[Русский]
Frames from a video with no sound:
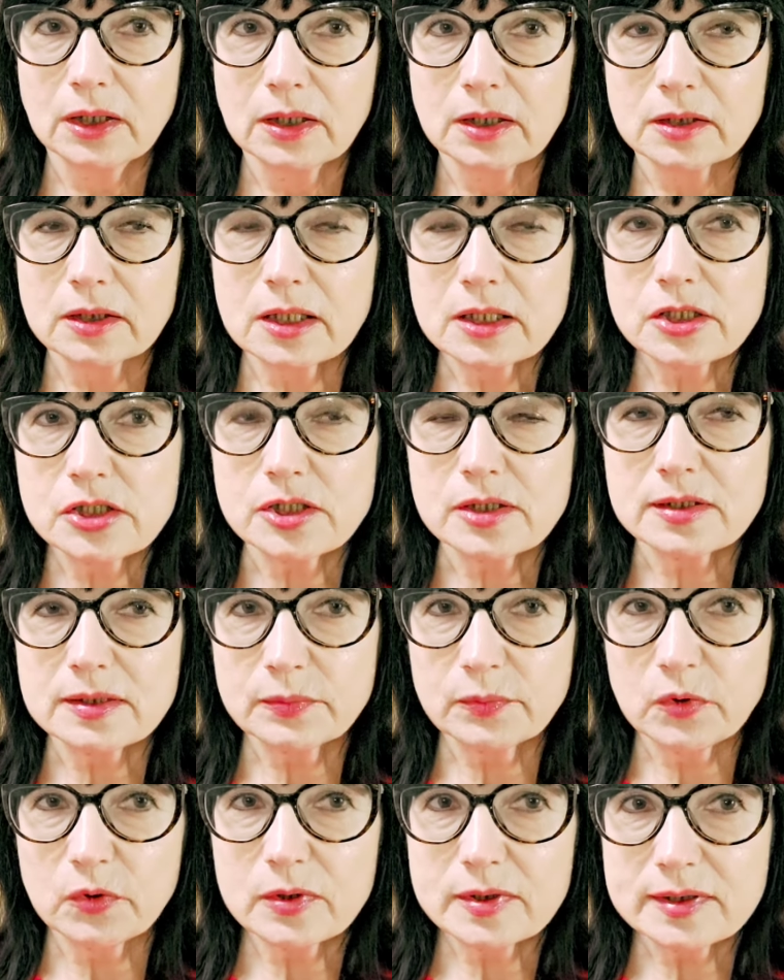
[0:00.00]
Раньше
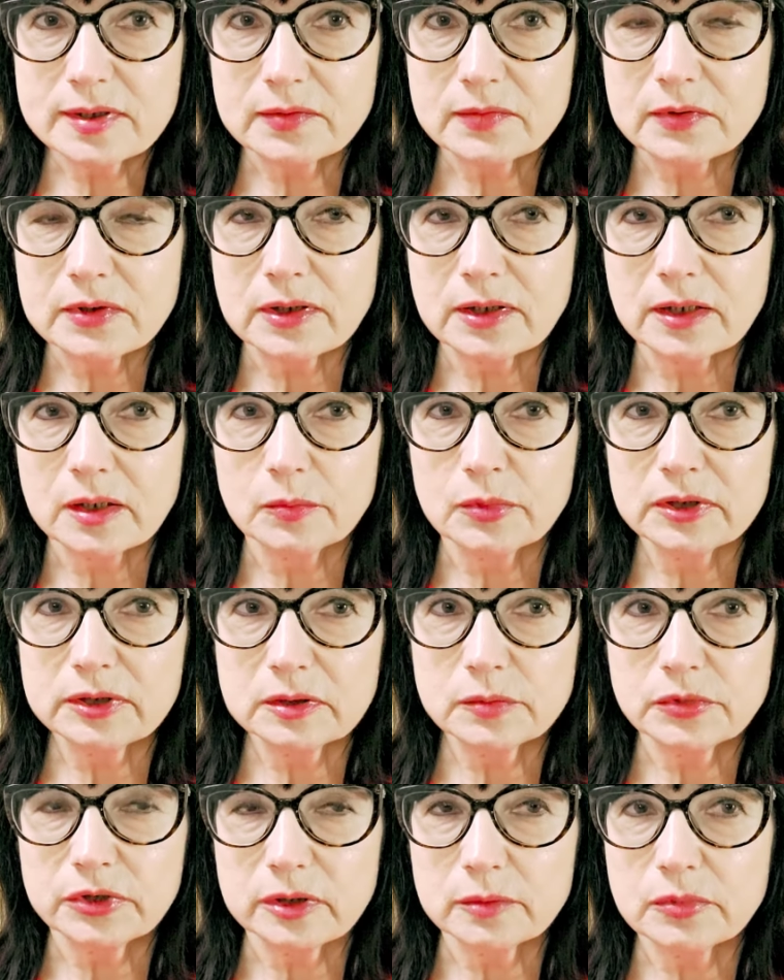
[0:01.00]
использовали, об
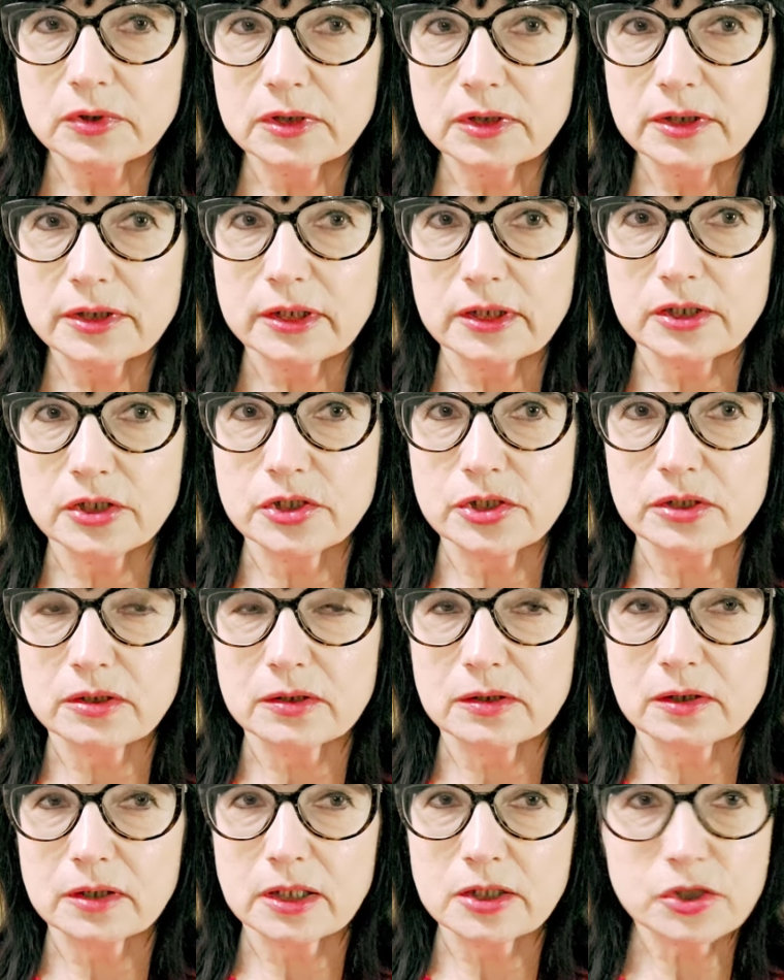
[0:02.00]
этом не было
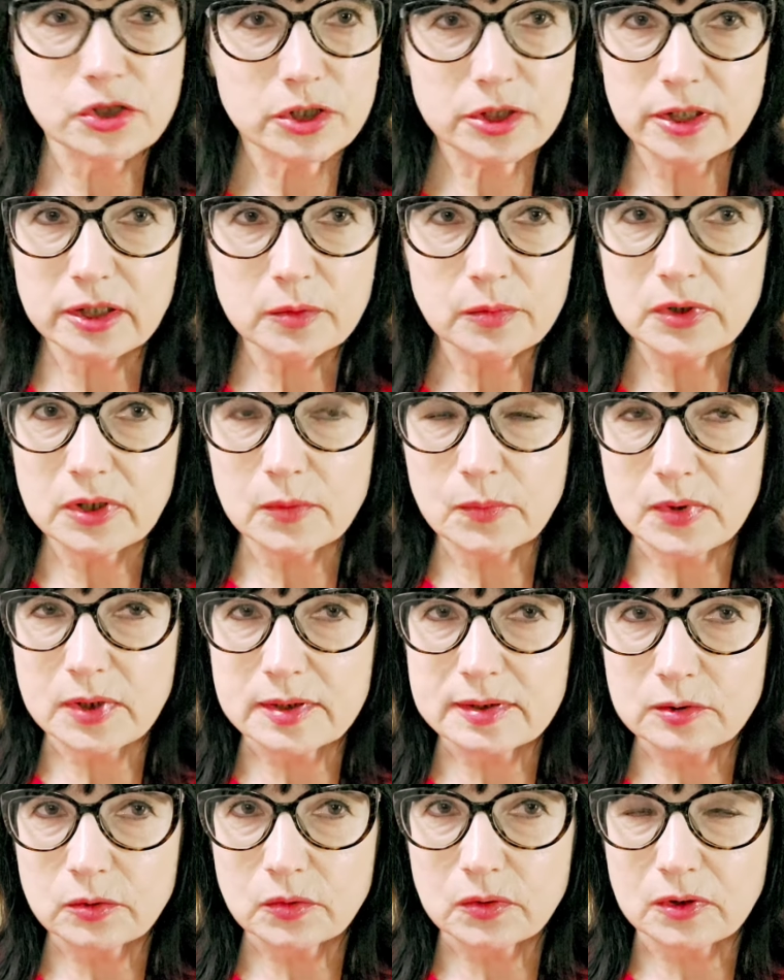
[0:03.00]
речи. Раньше не было
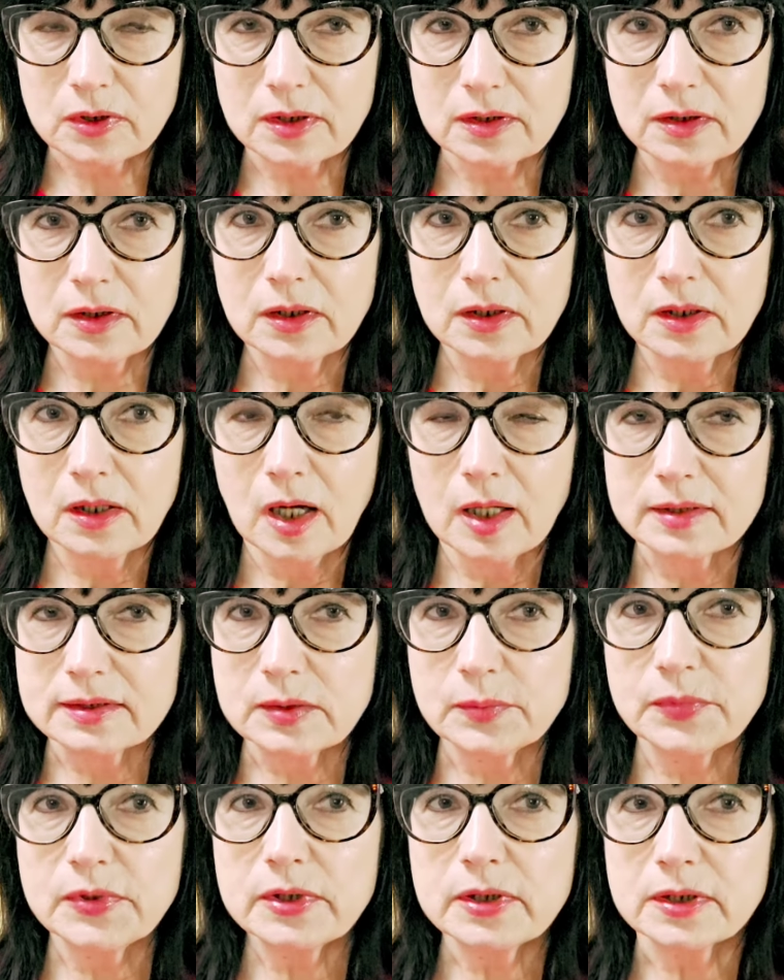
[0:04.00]
позора а
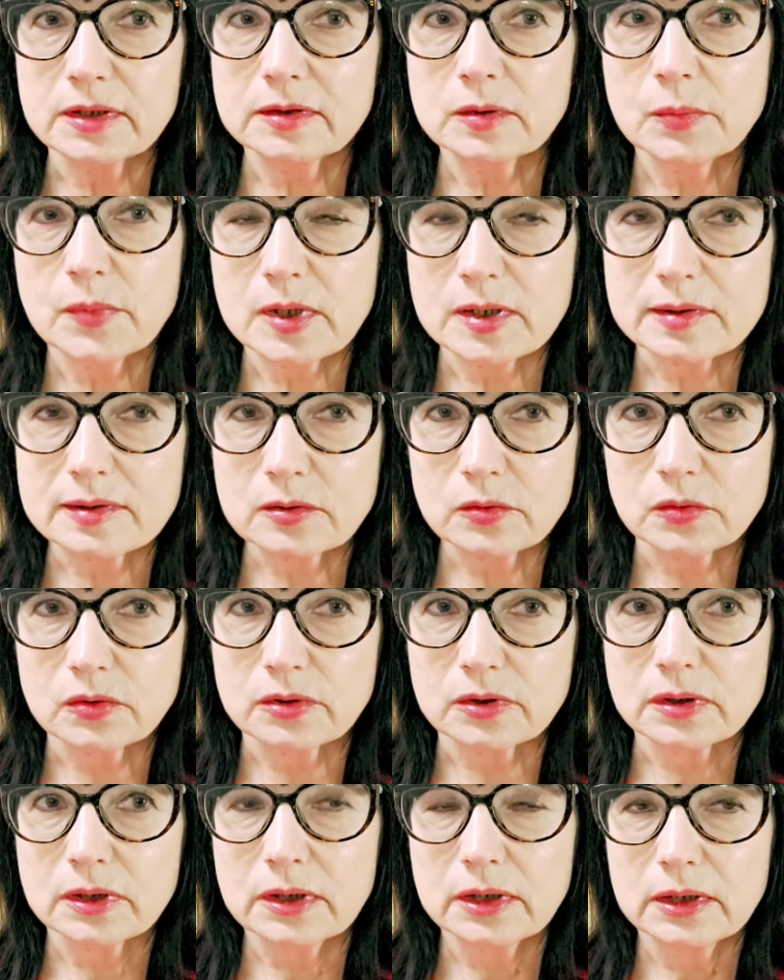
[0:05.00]
теперь это
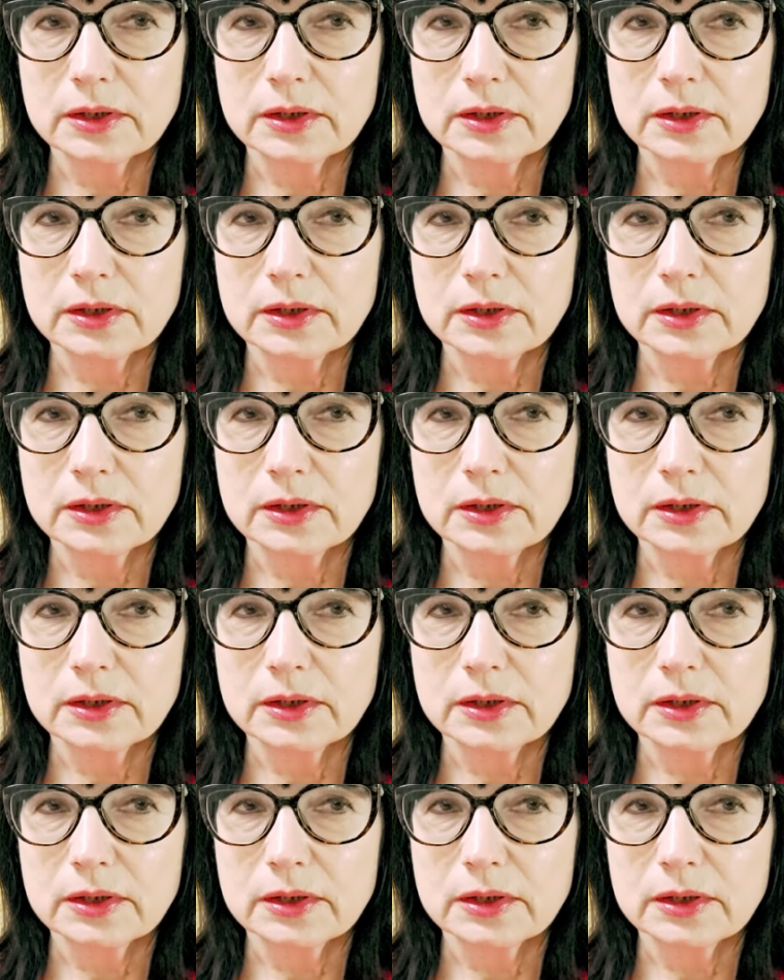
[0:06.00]
позор.